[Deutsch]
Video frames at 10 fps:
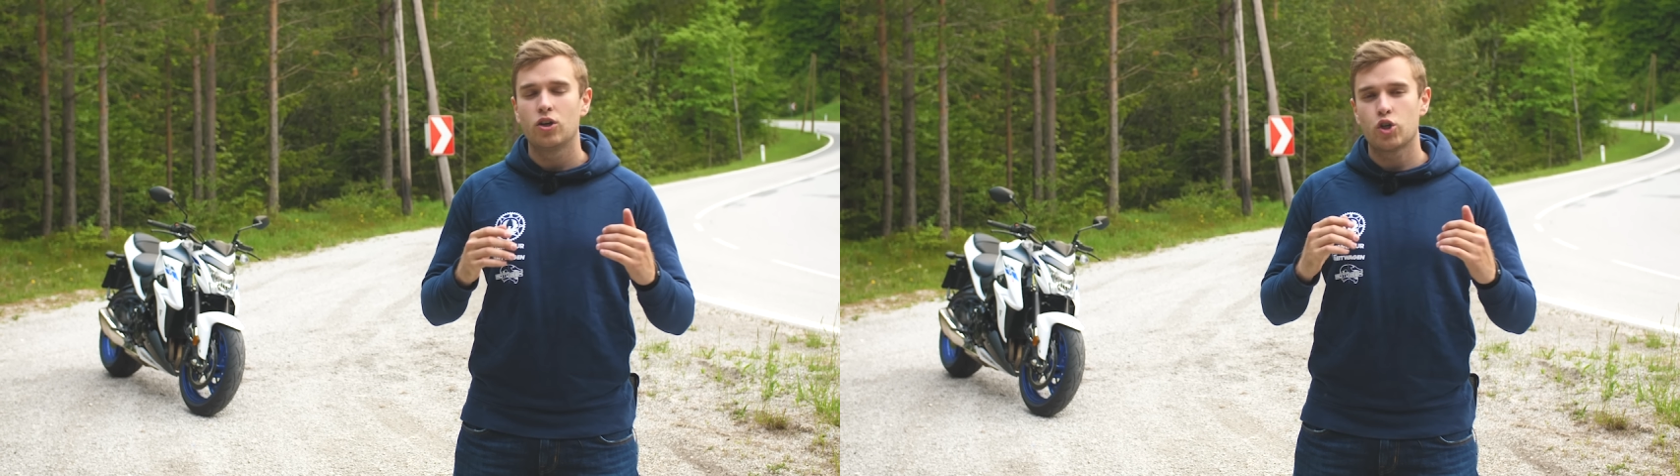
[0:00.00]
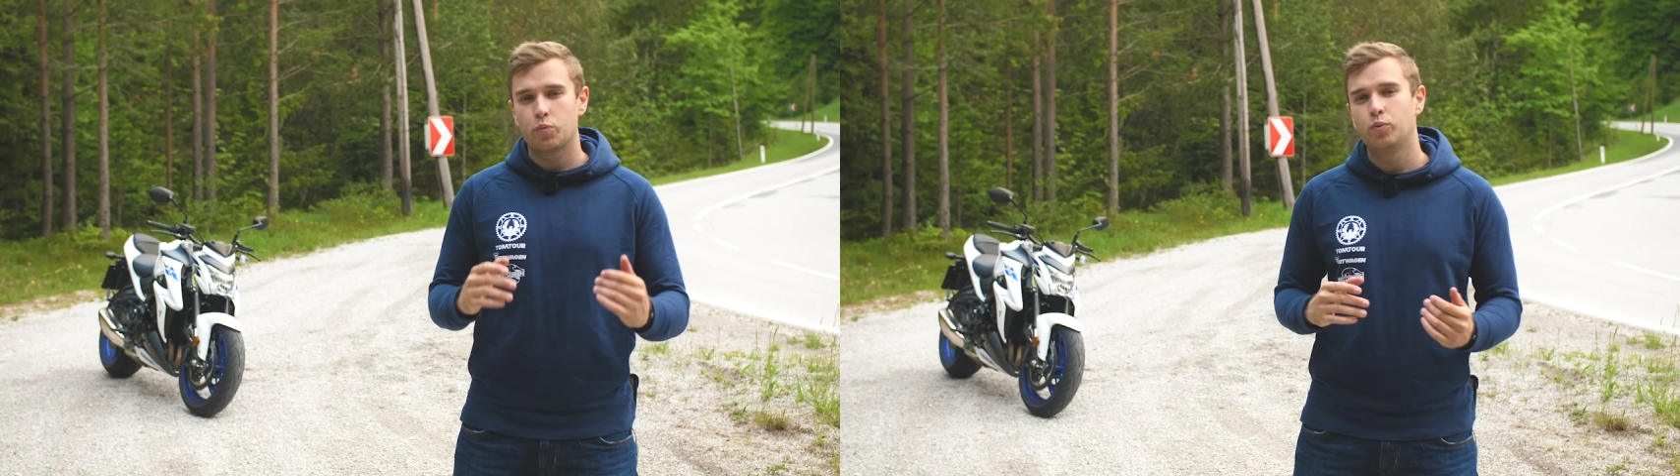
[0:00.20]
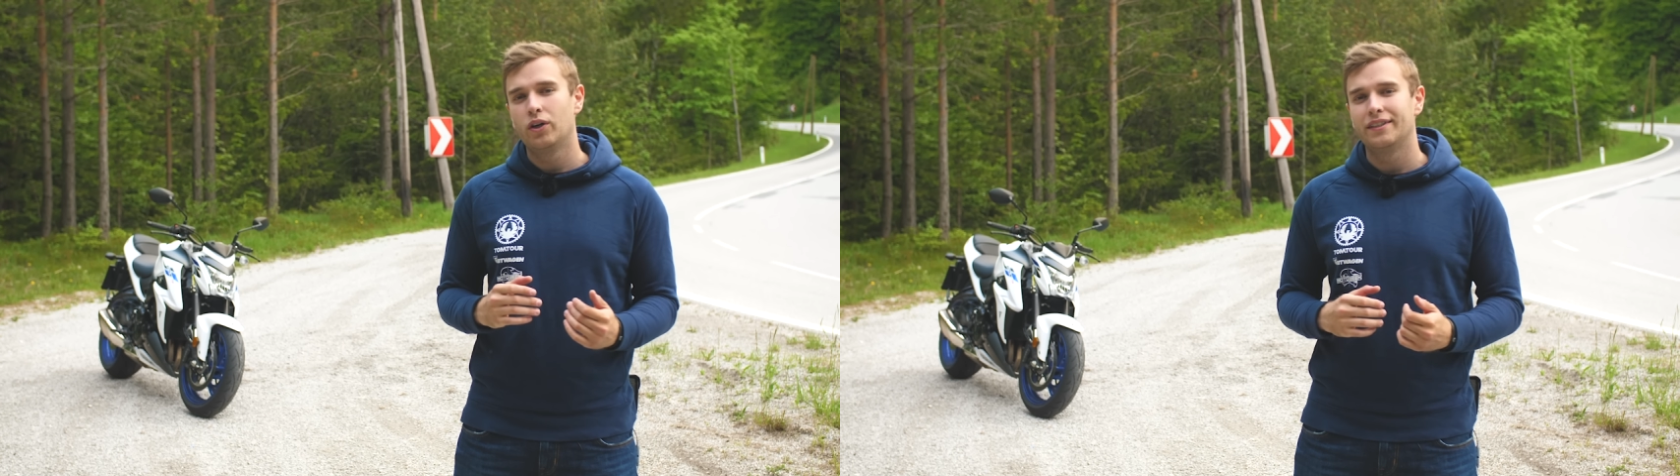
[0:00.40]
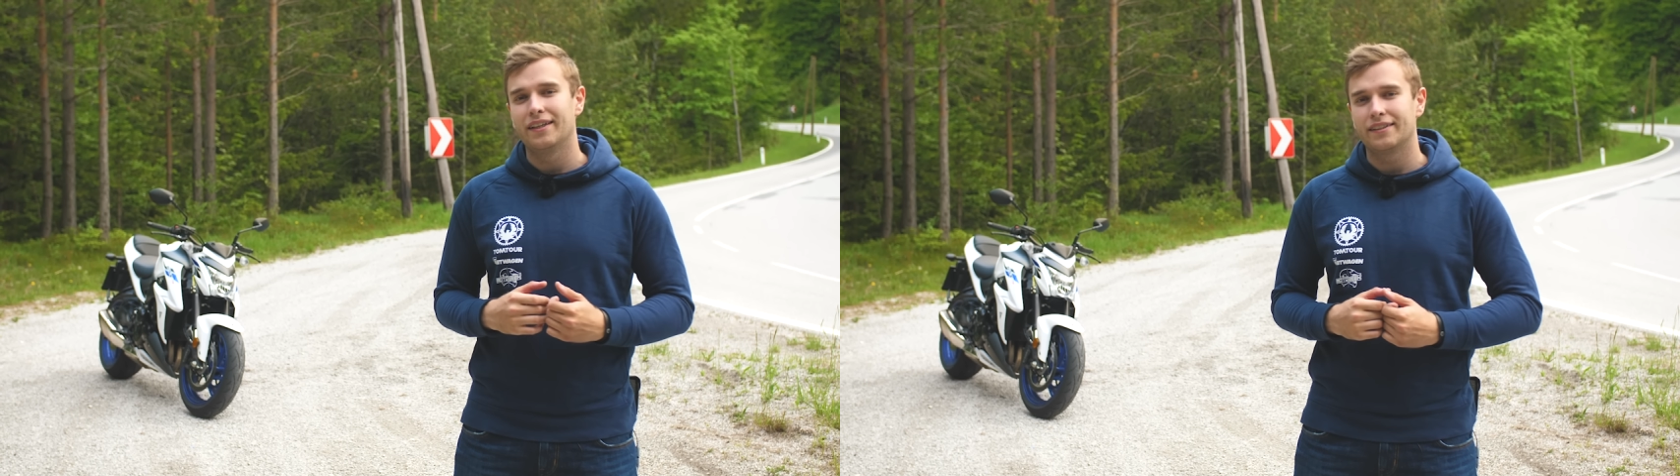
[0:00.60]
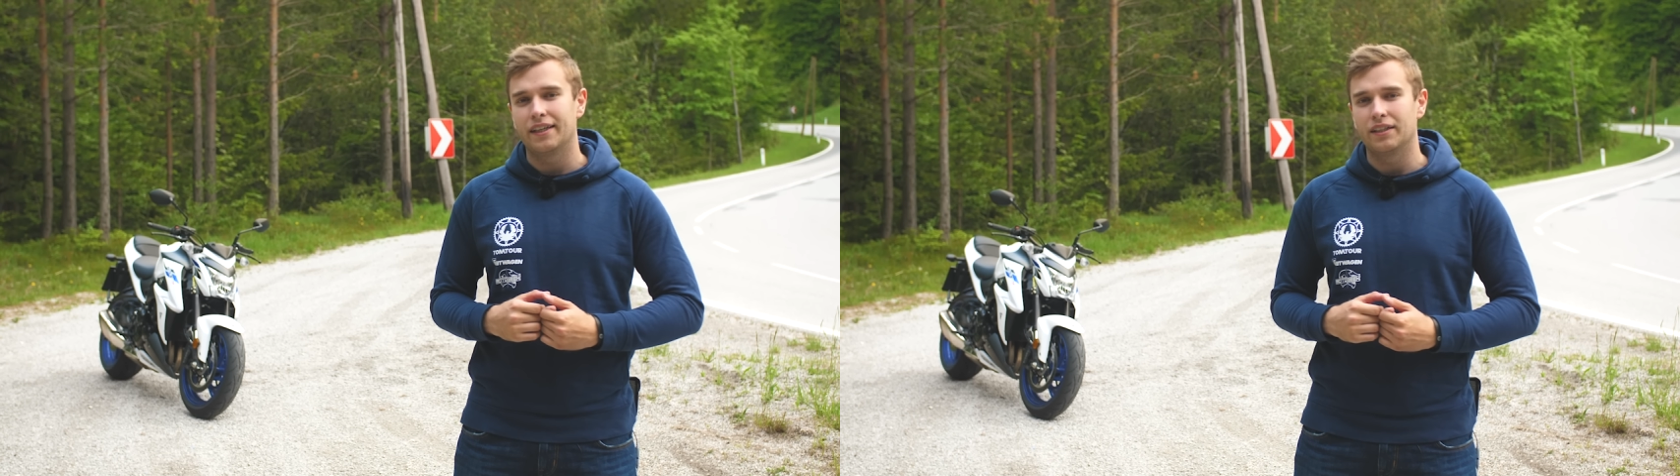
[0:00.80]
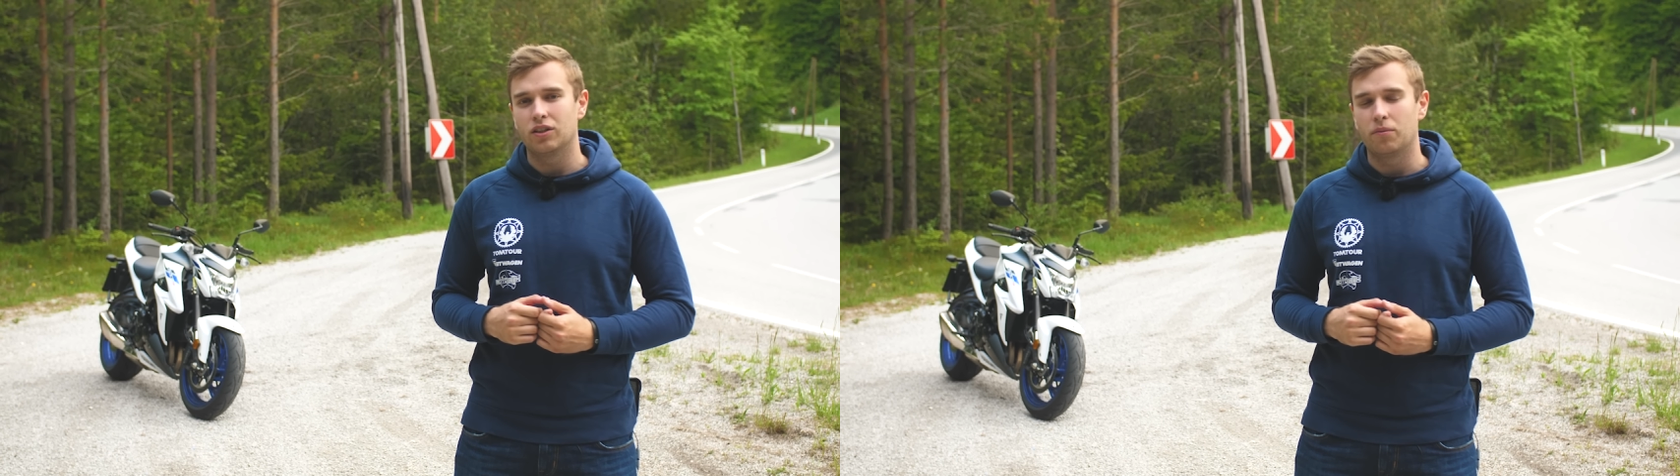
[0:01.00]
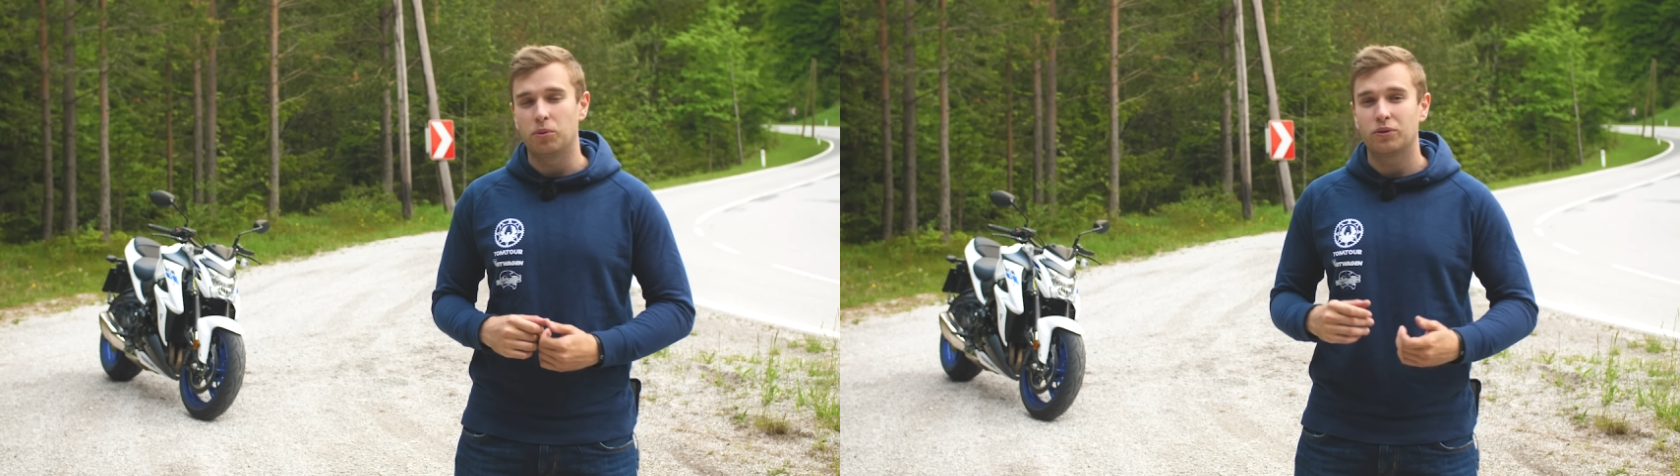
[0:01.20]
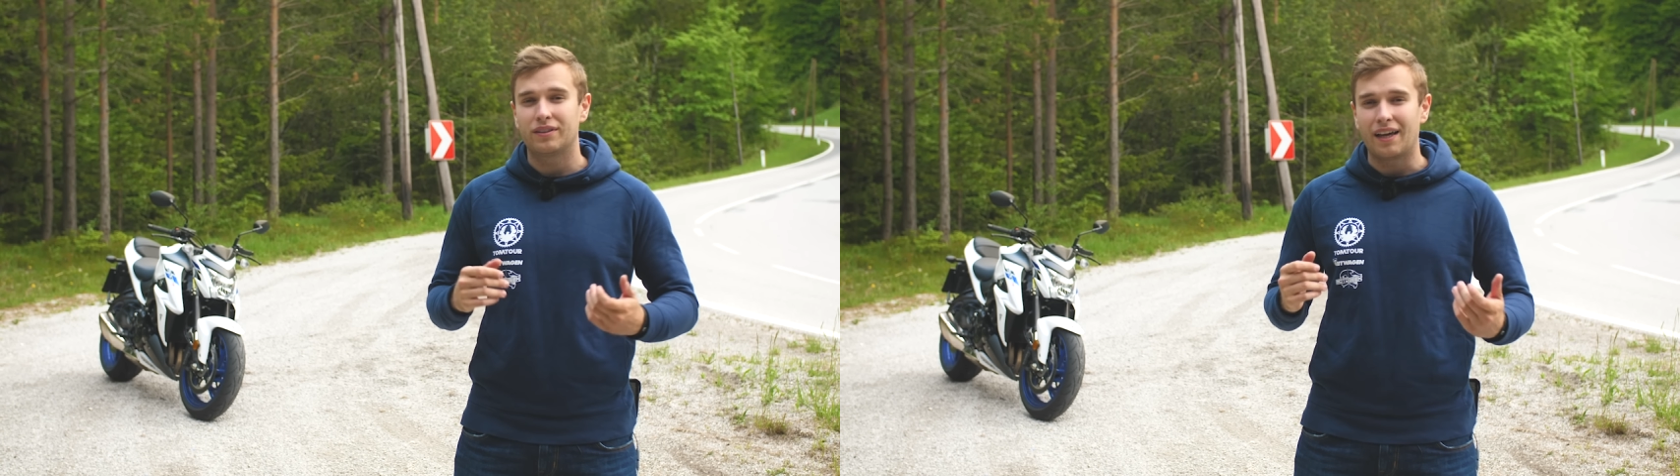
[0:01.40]
Spur dir entgegenkommen.
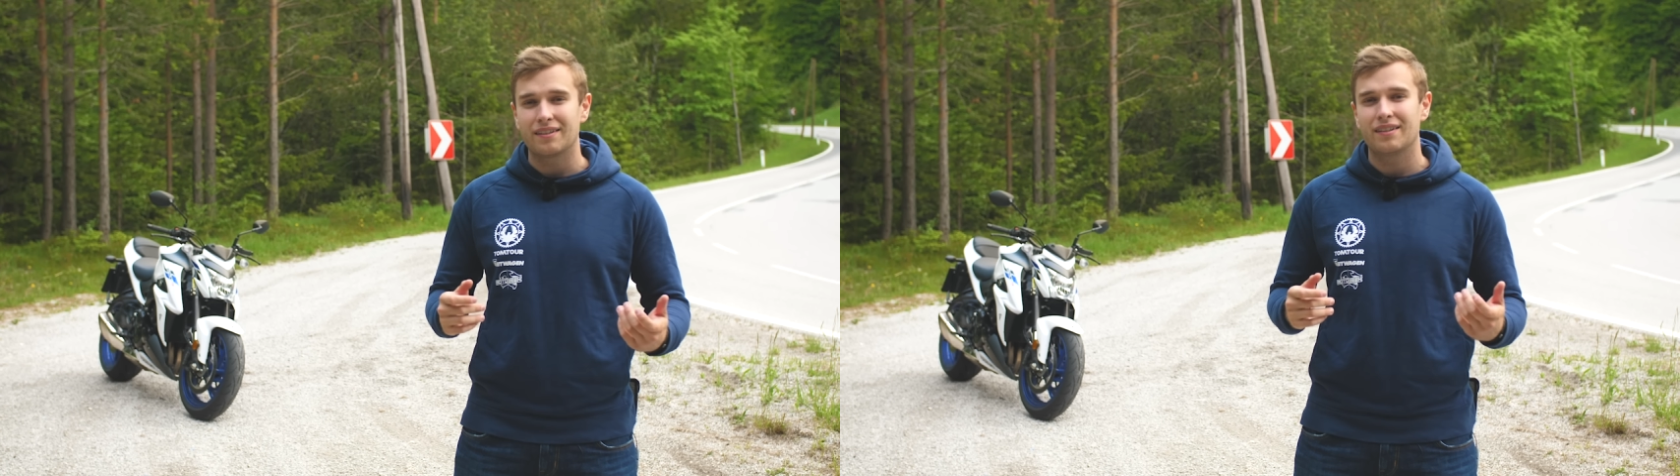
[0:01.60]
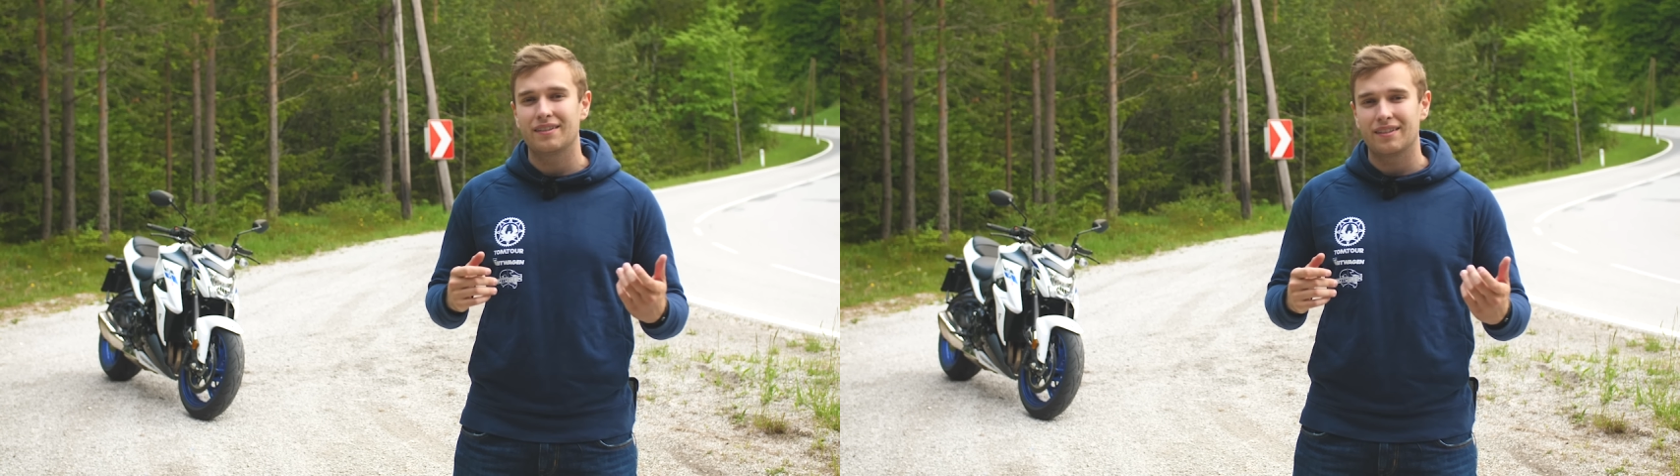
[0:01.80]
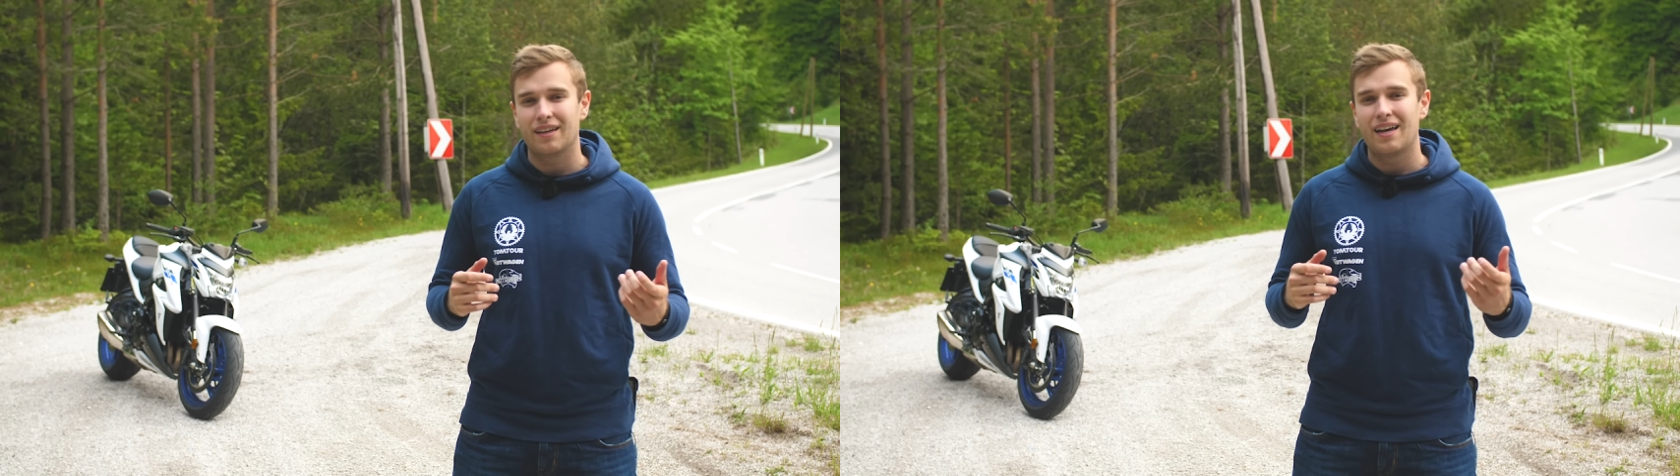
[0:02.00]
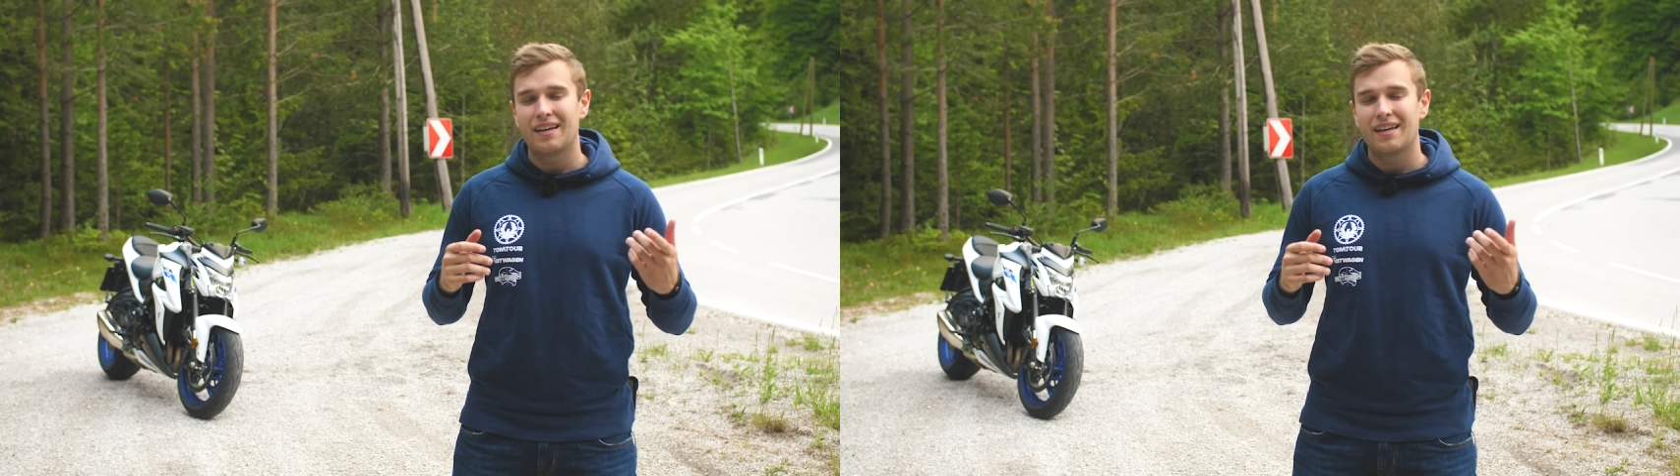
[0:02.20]
Und das ist